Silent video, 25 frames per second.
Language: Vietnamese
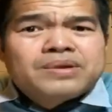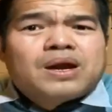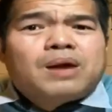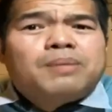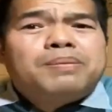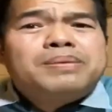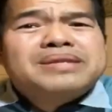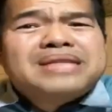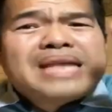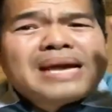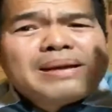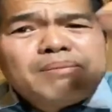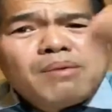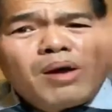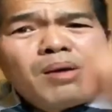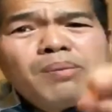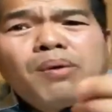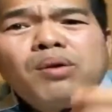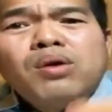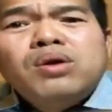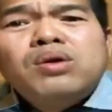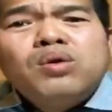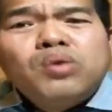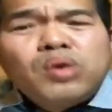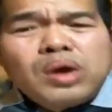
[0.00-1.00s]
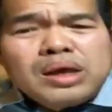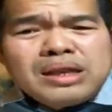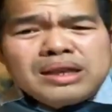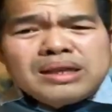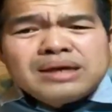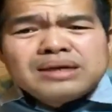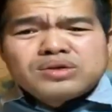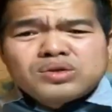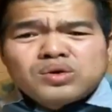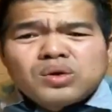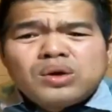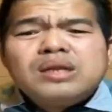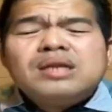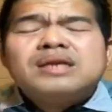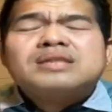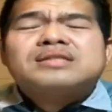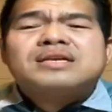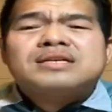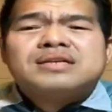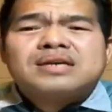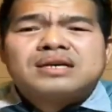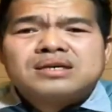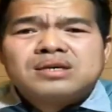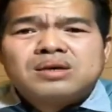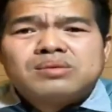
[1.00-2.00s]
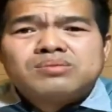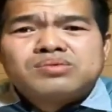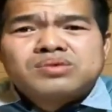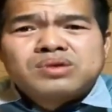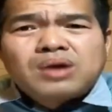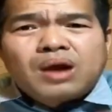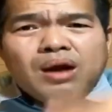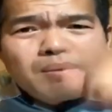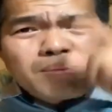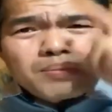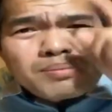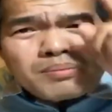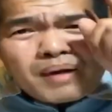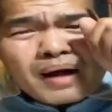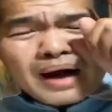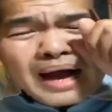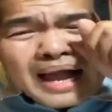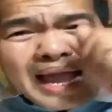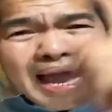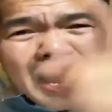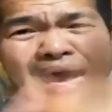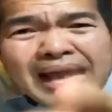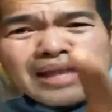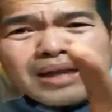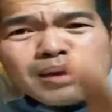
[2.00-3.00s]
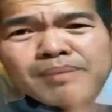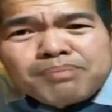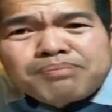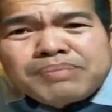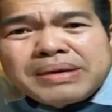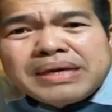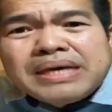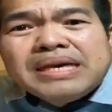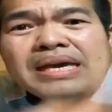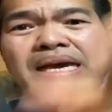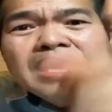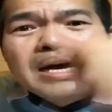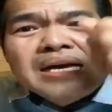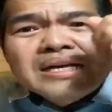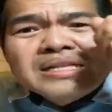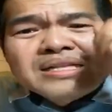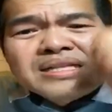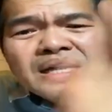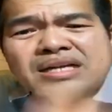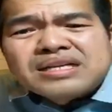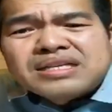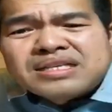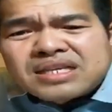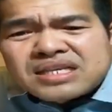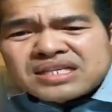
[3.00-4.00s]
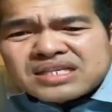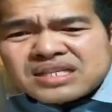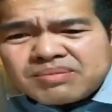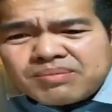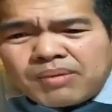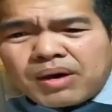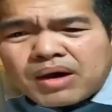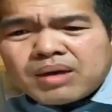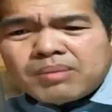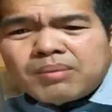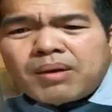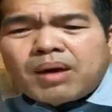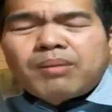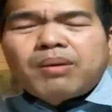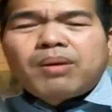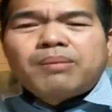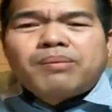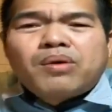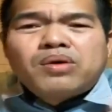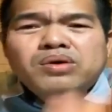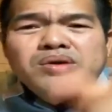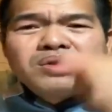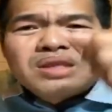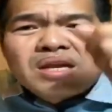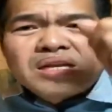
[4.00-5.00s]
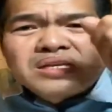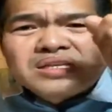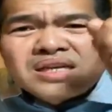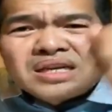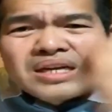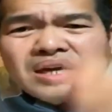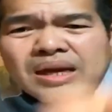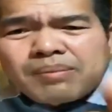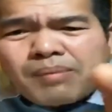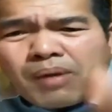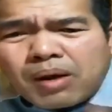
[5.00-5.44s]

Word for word: còn mình thấy bông bông lưỡi lơ chui lơ ta chết nhom trong bằng hai nhom pi tất chất smart là bông bông tất chất